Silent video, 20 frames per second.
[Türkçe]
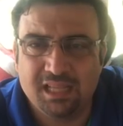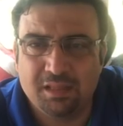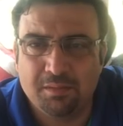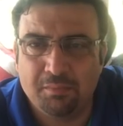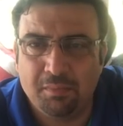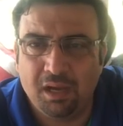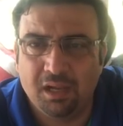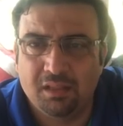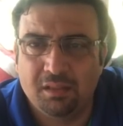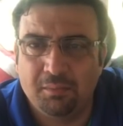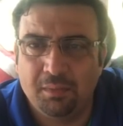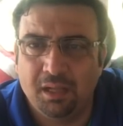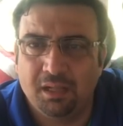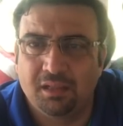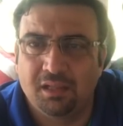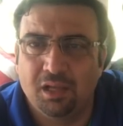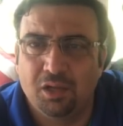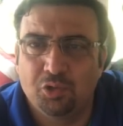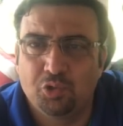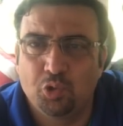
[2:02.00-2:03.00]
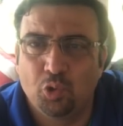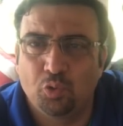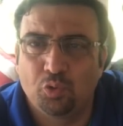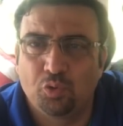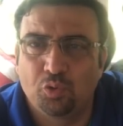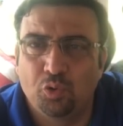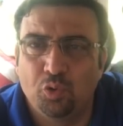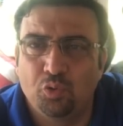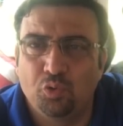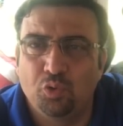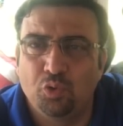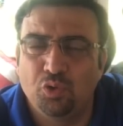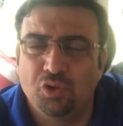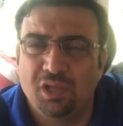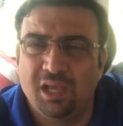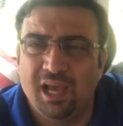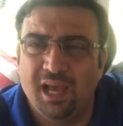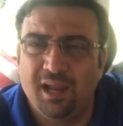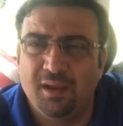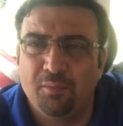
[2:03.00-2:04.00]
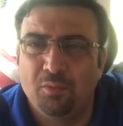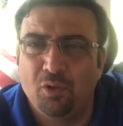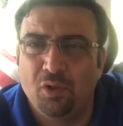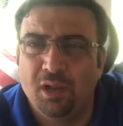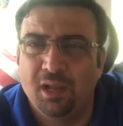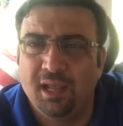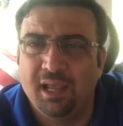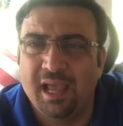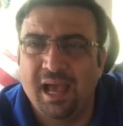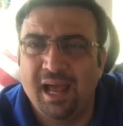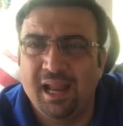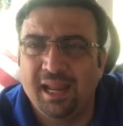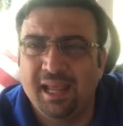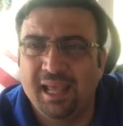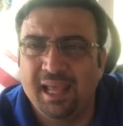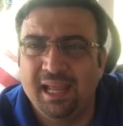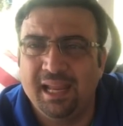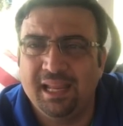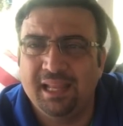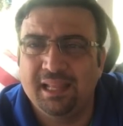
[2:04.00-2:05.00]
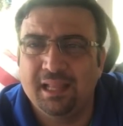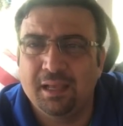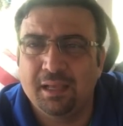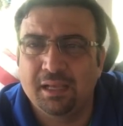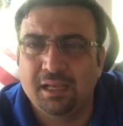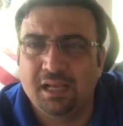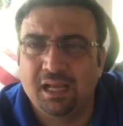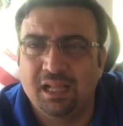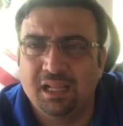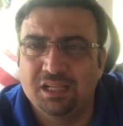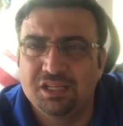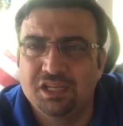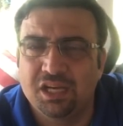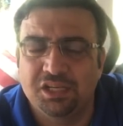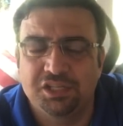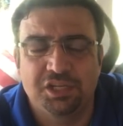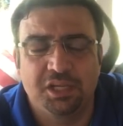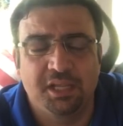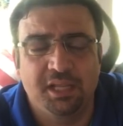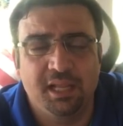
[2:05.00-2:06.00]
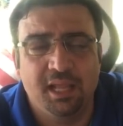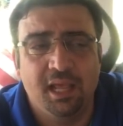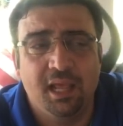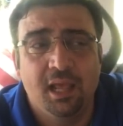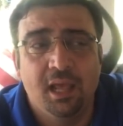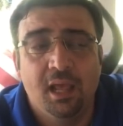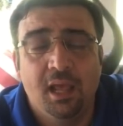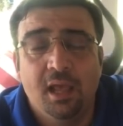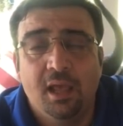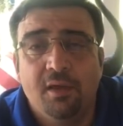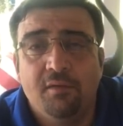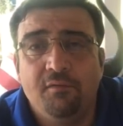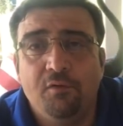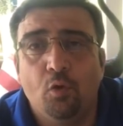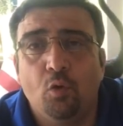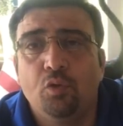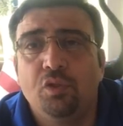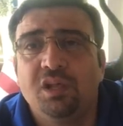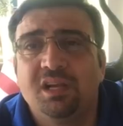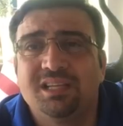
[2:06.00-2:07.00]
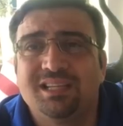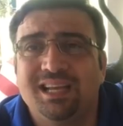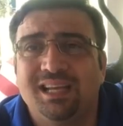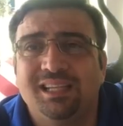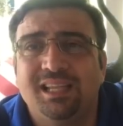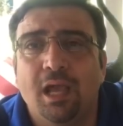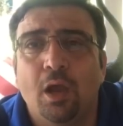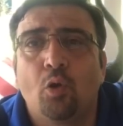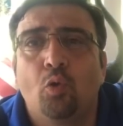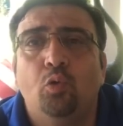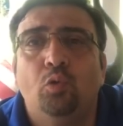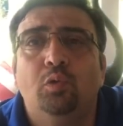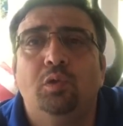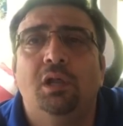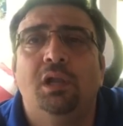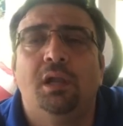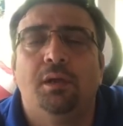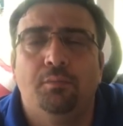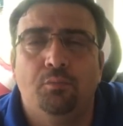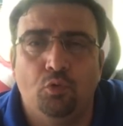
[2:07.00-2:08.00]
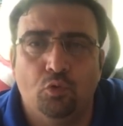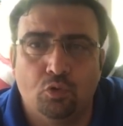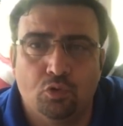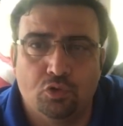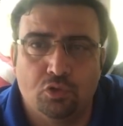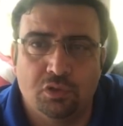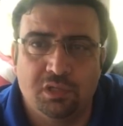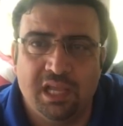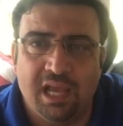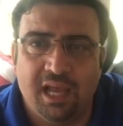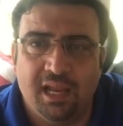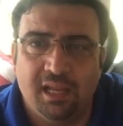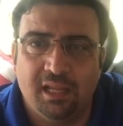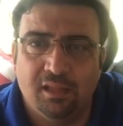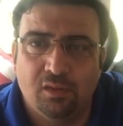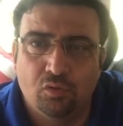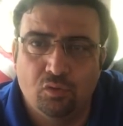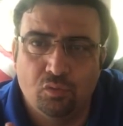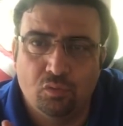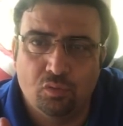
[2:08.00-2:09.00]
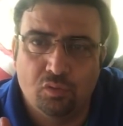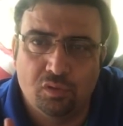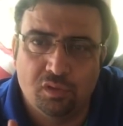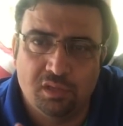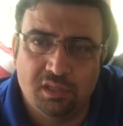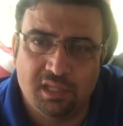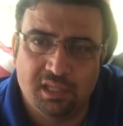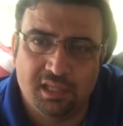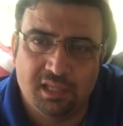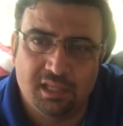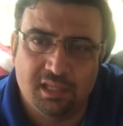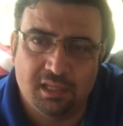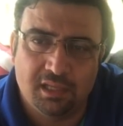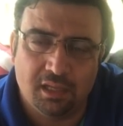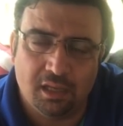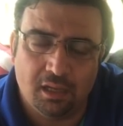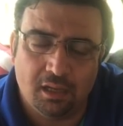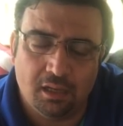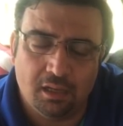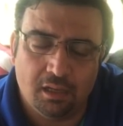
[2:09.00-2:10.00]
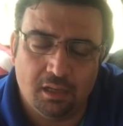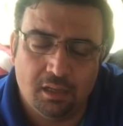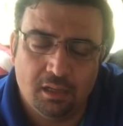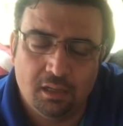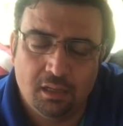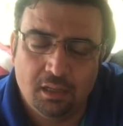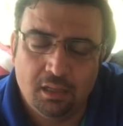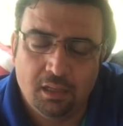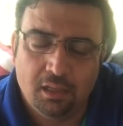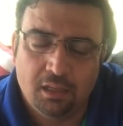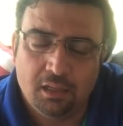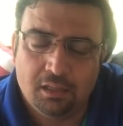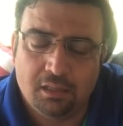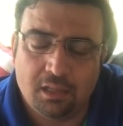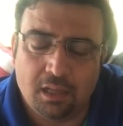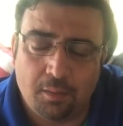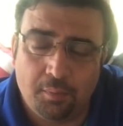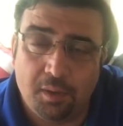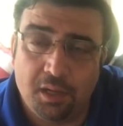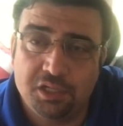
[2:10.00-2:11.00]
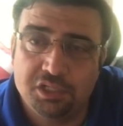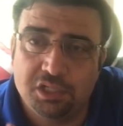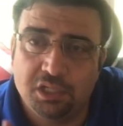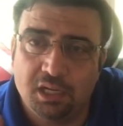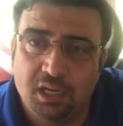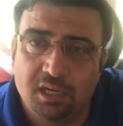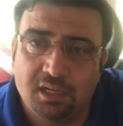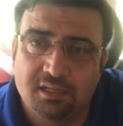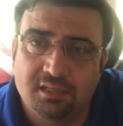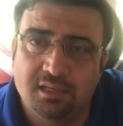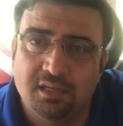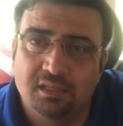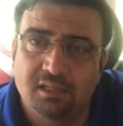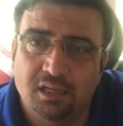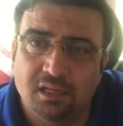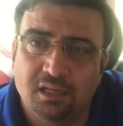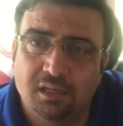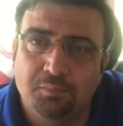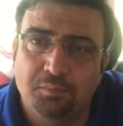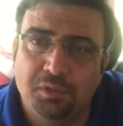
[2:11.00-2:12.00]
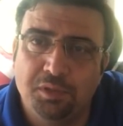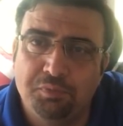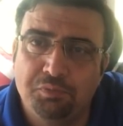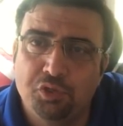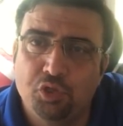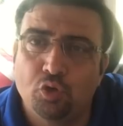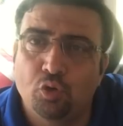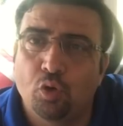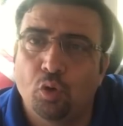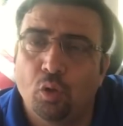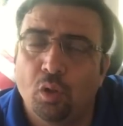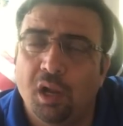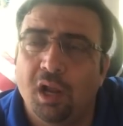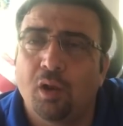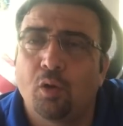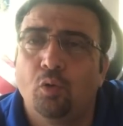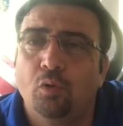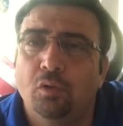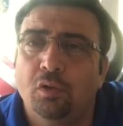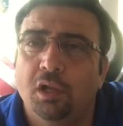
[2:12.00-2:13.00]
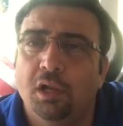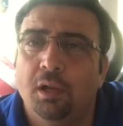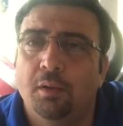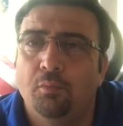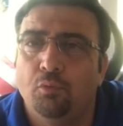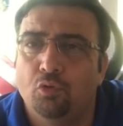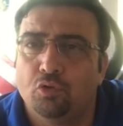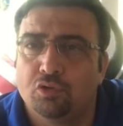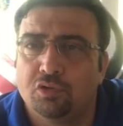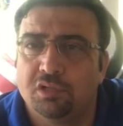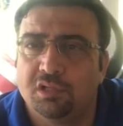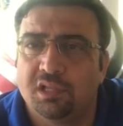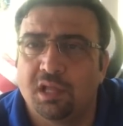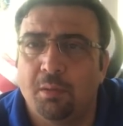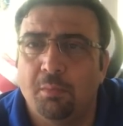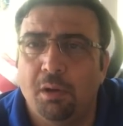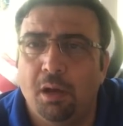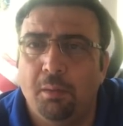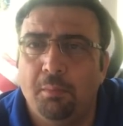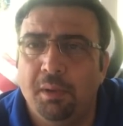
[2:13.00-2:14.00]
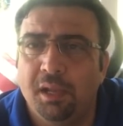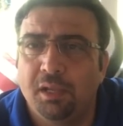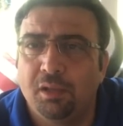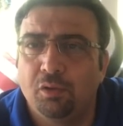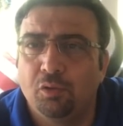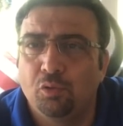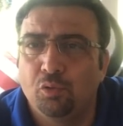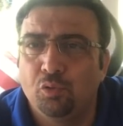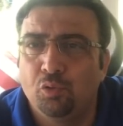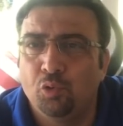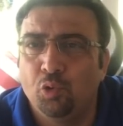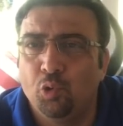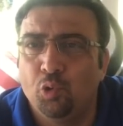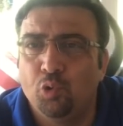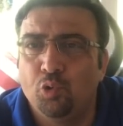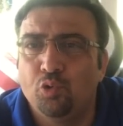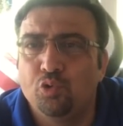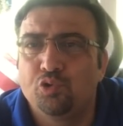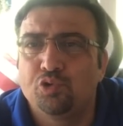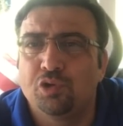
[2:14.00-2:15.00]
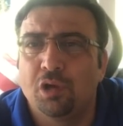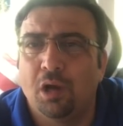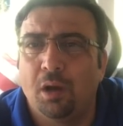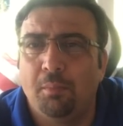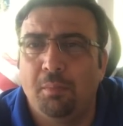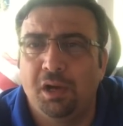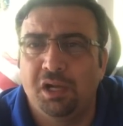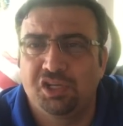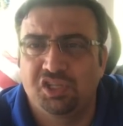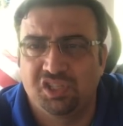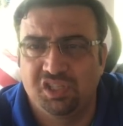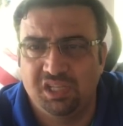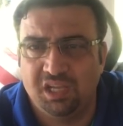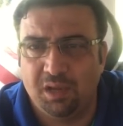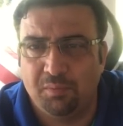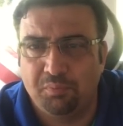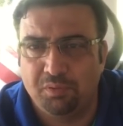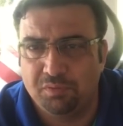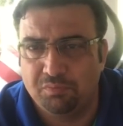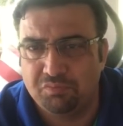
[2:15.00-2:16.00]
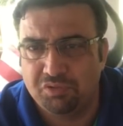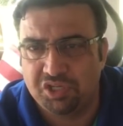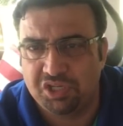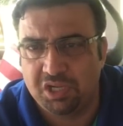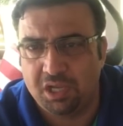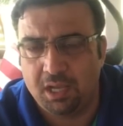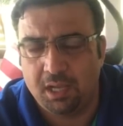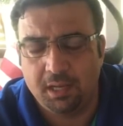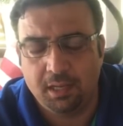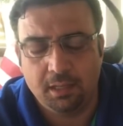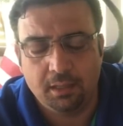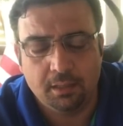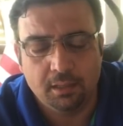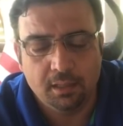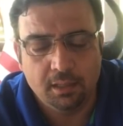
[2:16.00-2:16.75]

gittim baktım hatta çok kötüydü yani böyle yani elinde kalacak şekilde ve onları zaten kullanamıyorsun. Yani aha, tabancanın arkasına takıp dipçilik olarak kullanamıyorsun. Tamamen görünüş amaçlı yapılmış yani.